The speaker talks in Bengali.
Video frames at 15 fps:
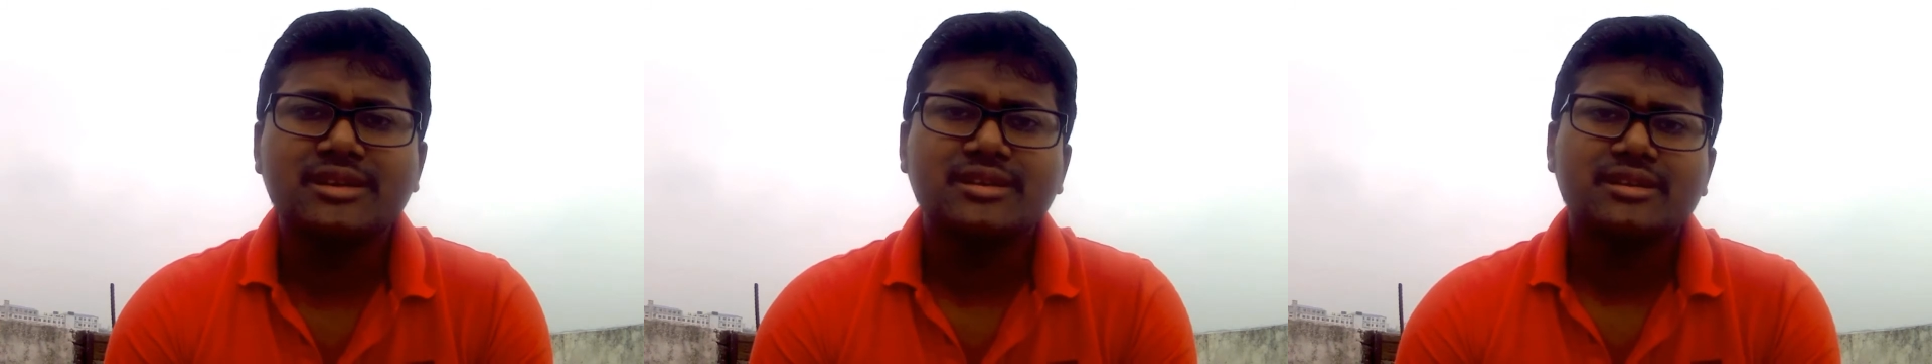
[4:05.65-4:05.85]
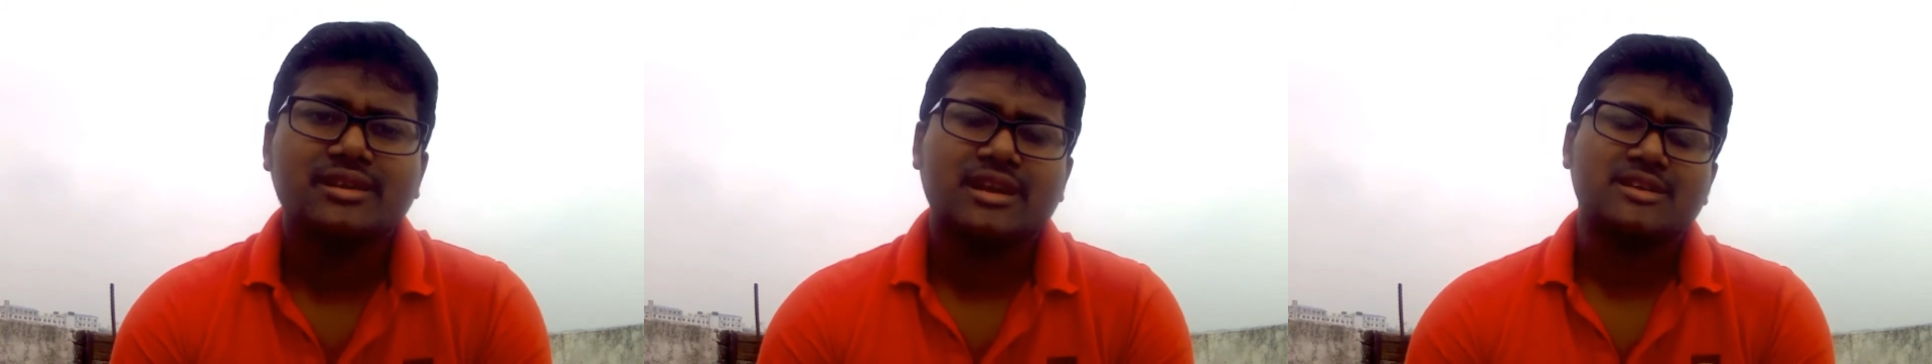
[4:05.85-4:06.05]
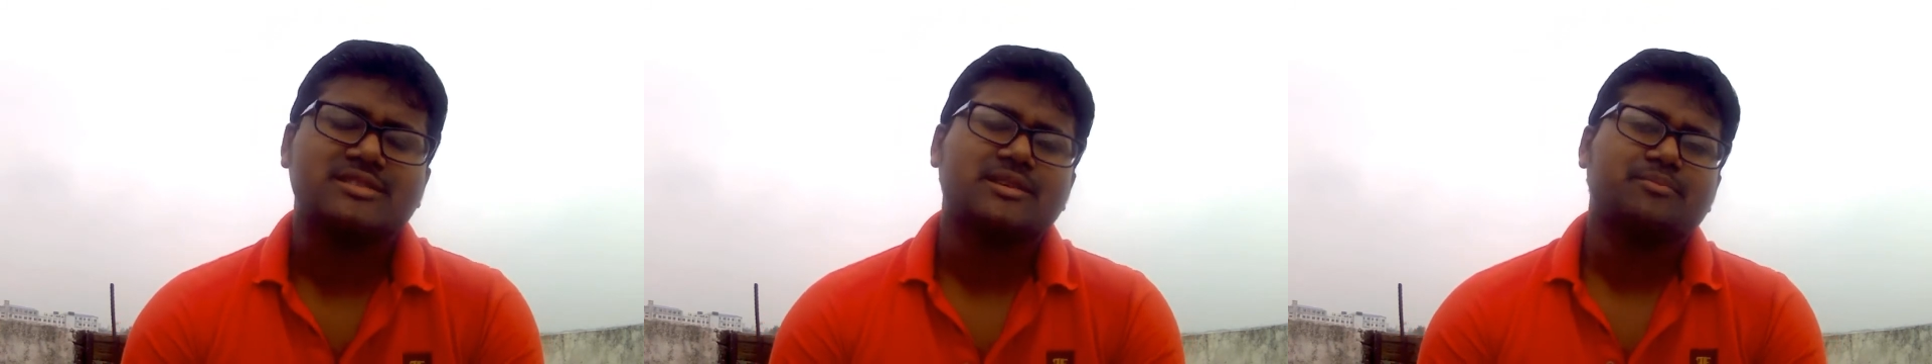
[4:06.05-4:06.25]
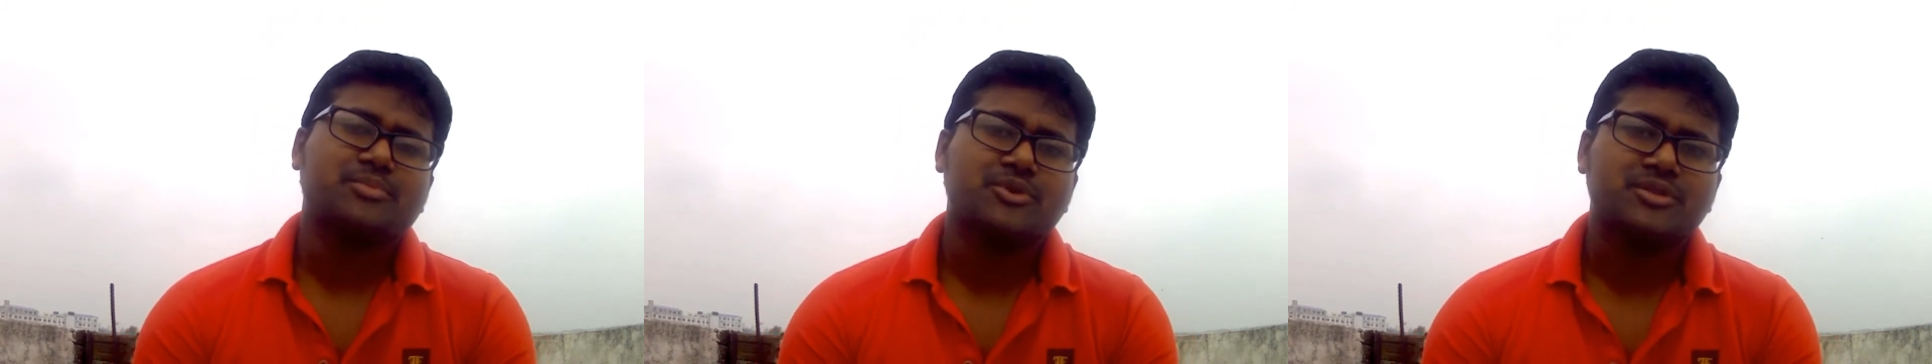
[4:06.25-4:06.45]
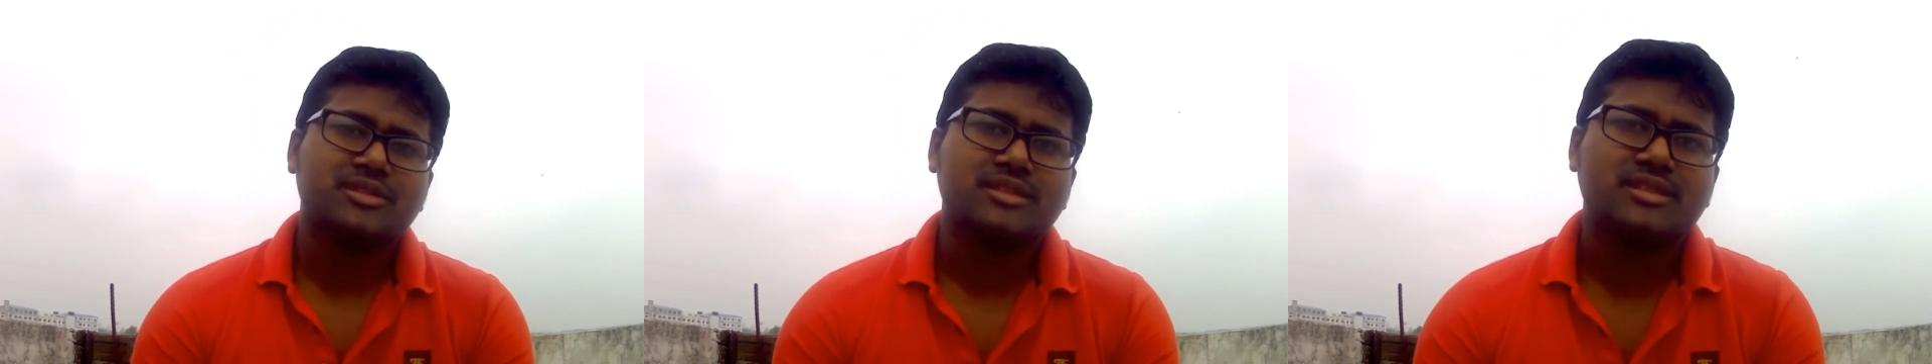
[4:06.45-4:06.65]
ক্লাসের
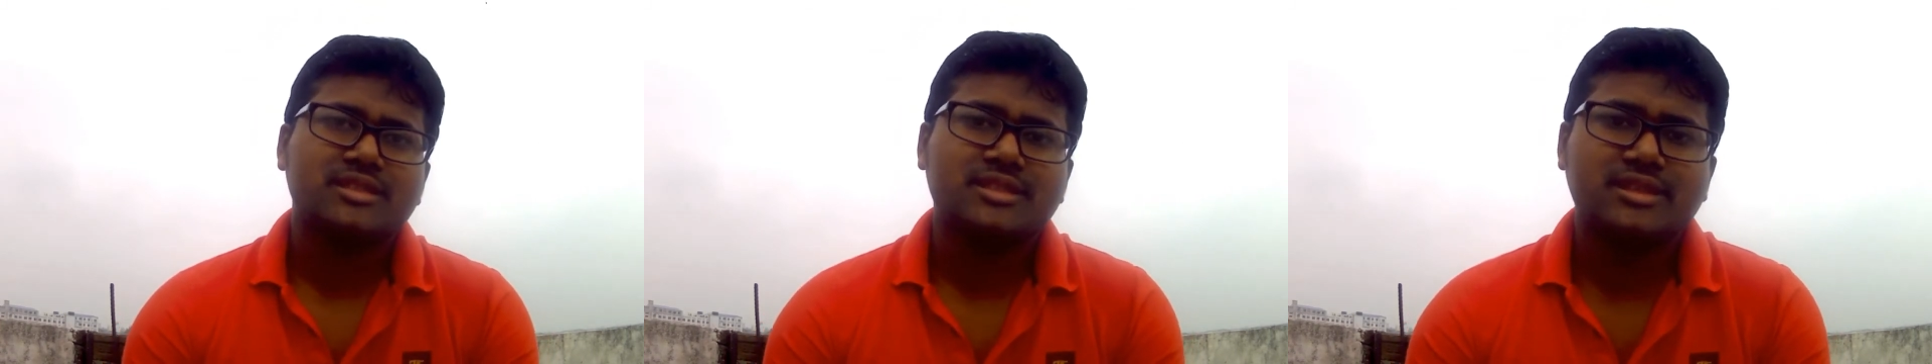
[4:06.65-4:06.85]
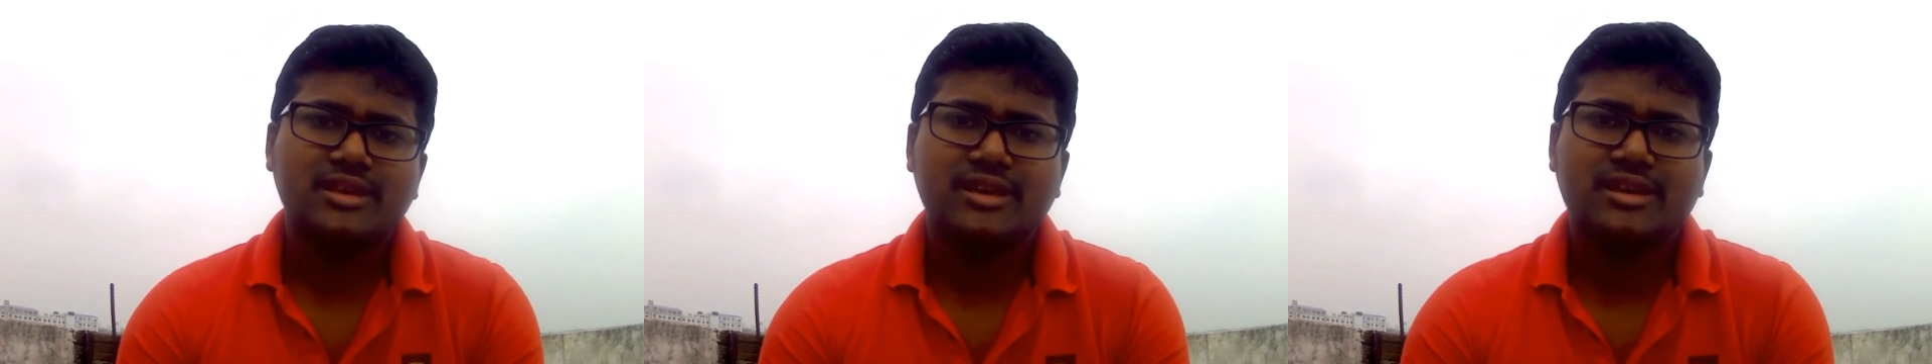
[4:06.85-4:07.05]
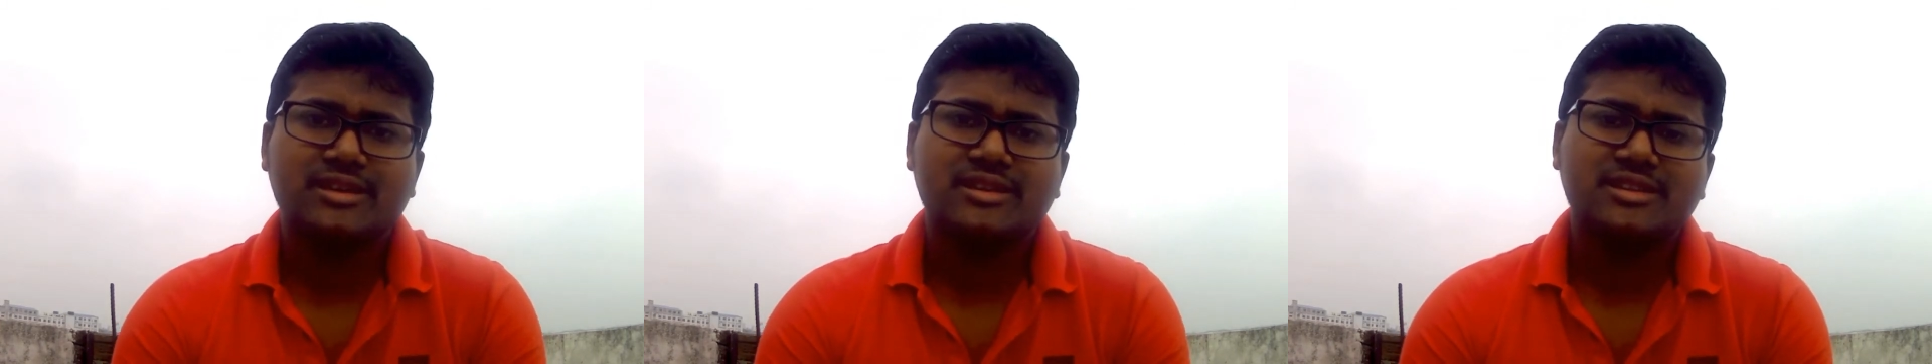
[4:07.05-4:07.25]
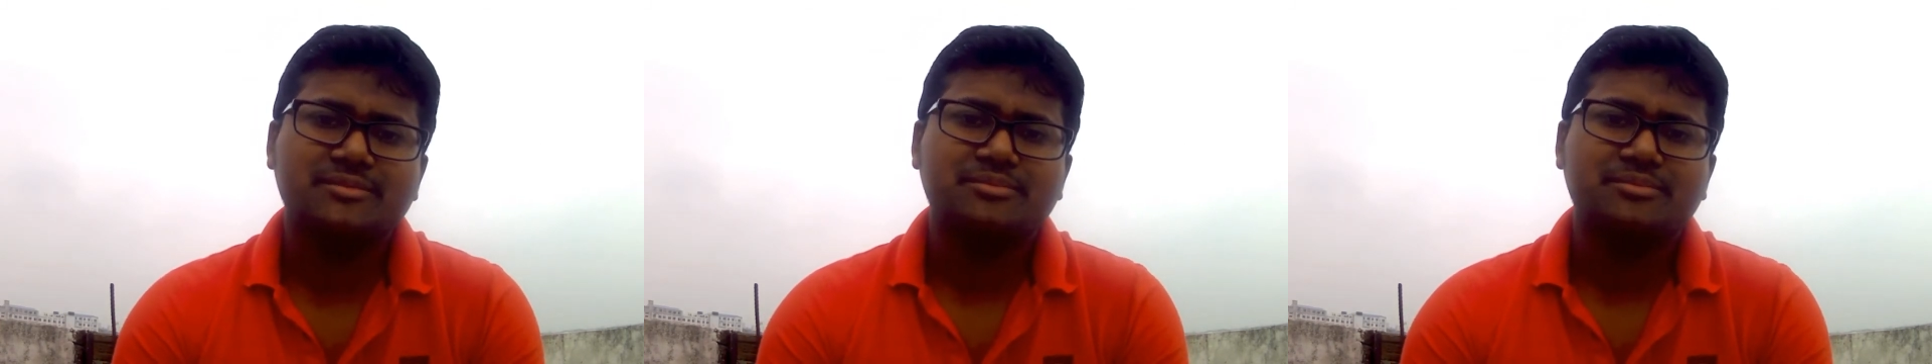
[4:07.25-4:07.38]
প্রত্যেকটি